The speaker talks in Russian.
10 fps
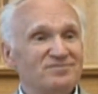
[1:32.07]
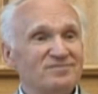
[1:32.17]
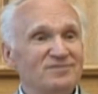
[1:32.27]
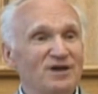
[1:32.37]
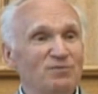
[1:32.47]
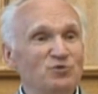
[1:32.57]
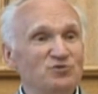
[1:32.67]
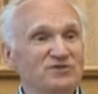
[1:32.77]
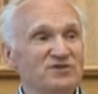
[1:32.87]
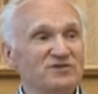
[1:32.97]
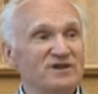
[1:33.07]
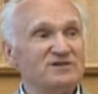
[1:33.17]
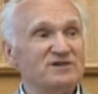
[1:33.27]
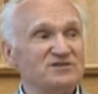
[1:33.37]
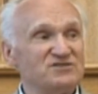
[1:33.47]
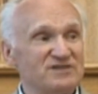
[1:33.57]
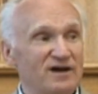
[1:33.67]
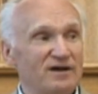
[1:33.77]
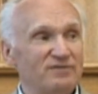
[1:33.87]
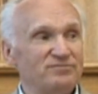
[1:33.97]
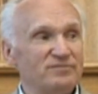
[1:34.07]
Нам нужно ожидать Христа.